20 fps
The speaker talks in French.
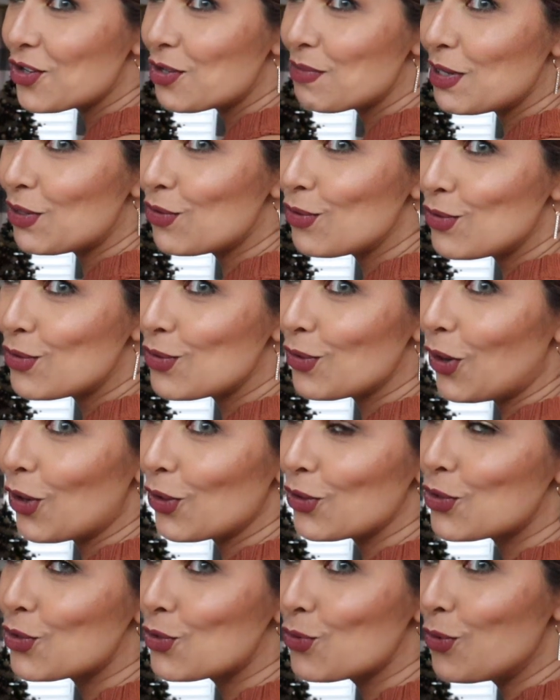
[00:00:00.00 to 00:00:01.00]
que je mets toujours
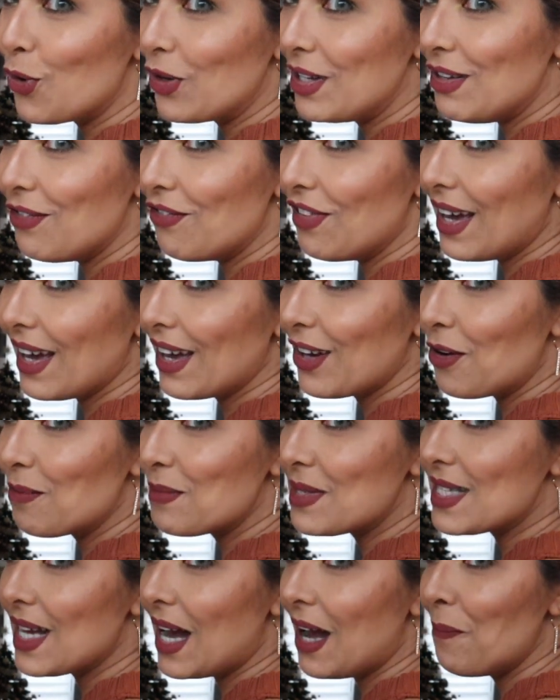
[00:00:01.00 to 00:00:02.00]
en dessous en hiver,
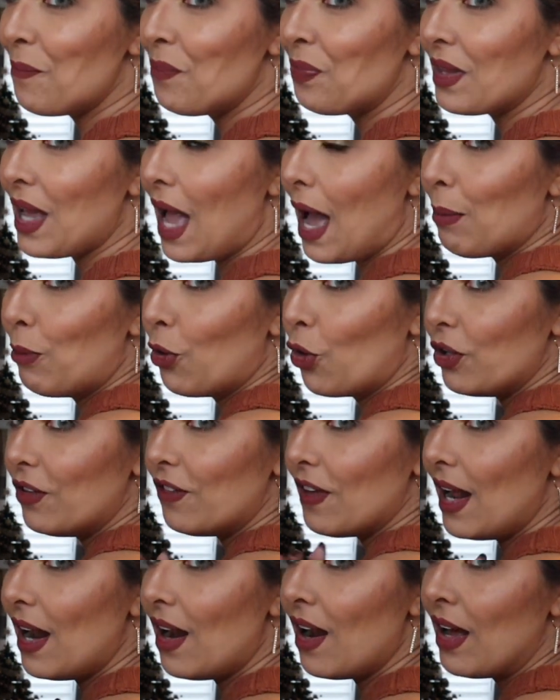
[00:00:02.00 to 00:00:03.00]
comme ça, à
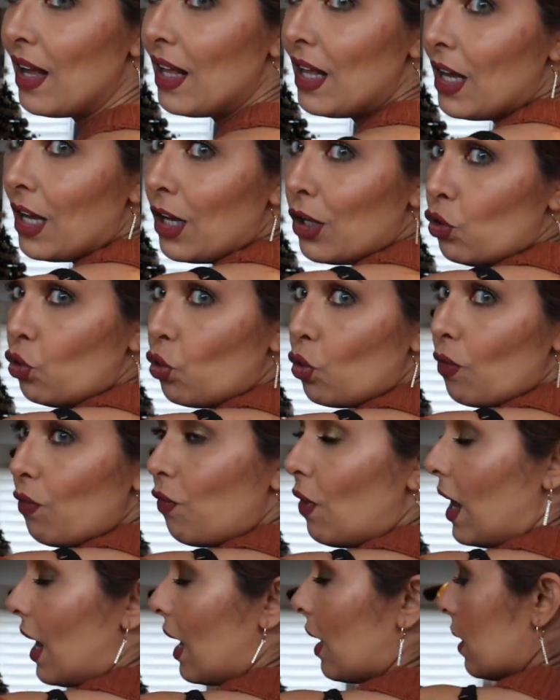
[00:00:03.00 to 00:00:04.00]
bretelles. Donc
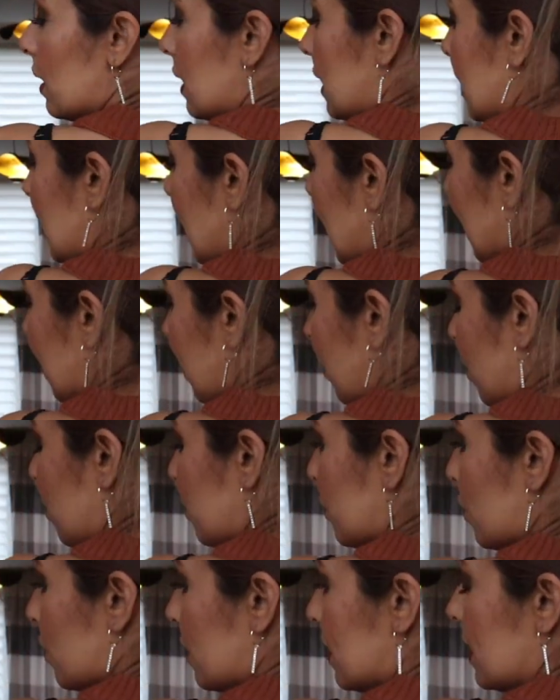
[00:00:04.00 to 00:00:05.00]
voilà, il est
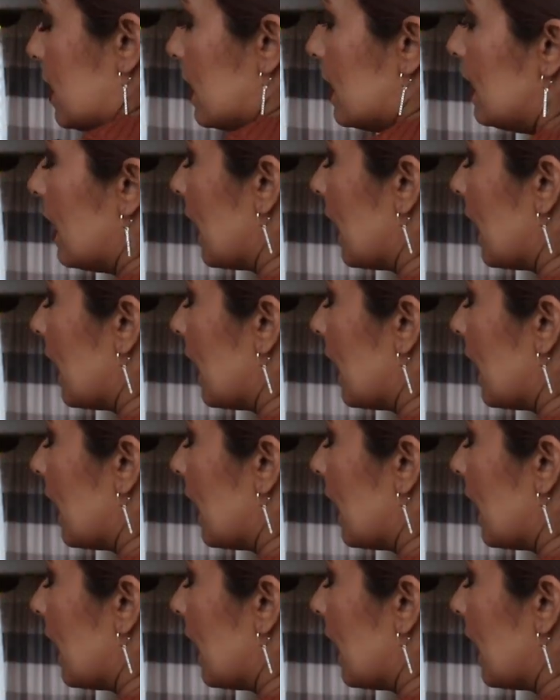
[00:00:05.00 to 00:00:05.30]
comme ceci